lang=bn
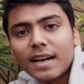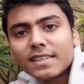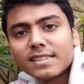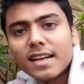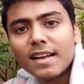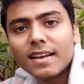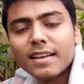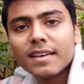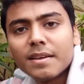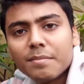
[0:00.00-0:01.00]
গাছটার
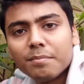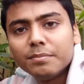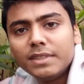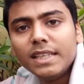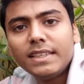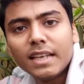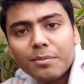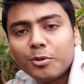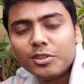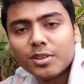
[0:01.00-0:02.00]
ডিটেল
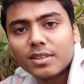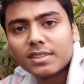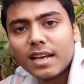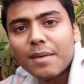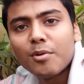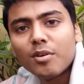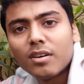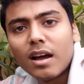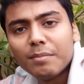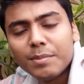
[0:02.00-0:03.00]
পরিচর্যা এবং
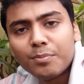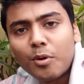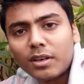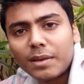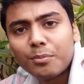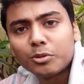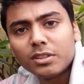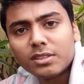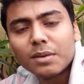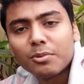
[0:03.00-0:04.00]
আমি পটে
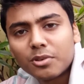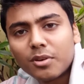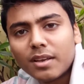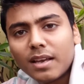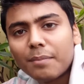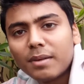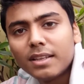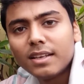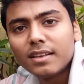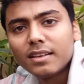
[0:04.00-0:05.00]
প্রতিস্থাপন করে
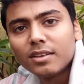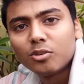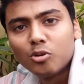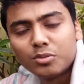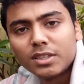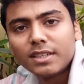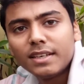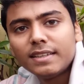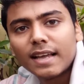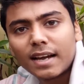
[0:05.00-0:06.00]
আপনাদের খুব
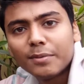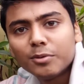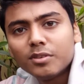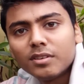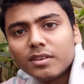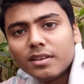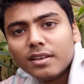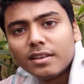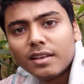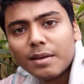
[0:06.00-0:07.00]
শীঘ্রই দেখাবো
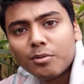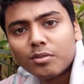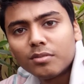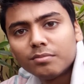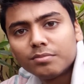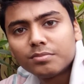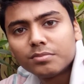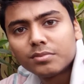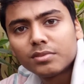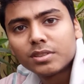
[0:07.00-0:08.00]
এবং
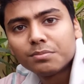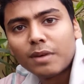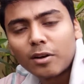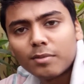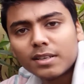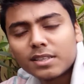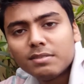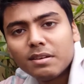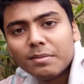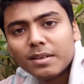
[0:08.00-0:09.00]
বারো মাস
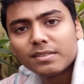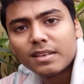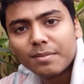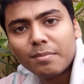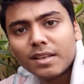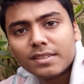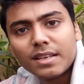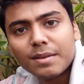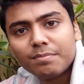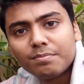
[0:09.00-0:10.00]
কিভাবে স্টেপ বাই
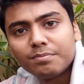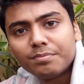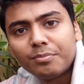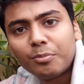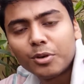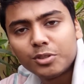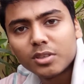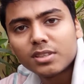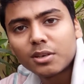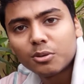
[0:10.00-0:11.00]
স্টেপ
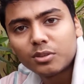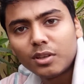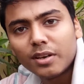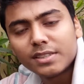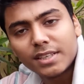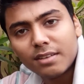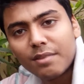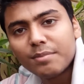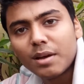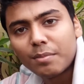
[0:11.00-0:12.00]
পরিচর্যা করতে হয় সেটাও
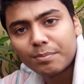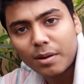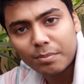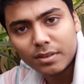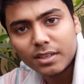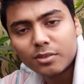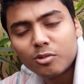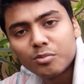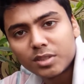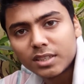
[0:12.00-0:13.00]
আমি আপনাদের
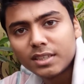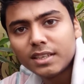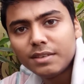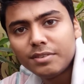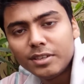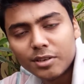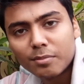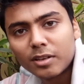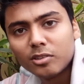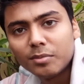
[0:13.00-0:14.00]
খুব শিগগিরই ভিডিওর
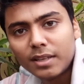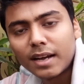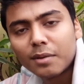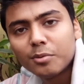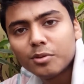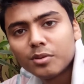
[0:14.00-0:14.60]
মাধ্যমে দেখাবো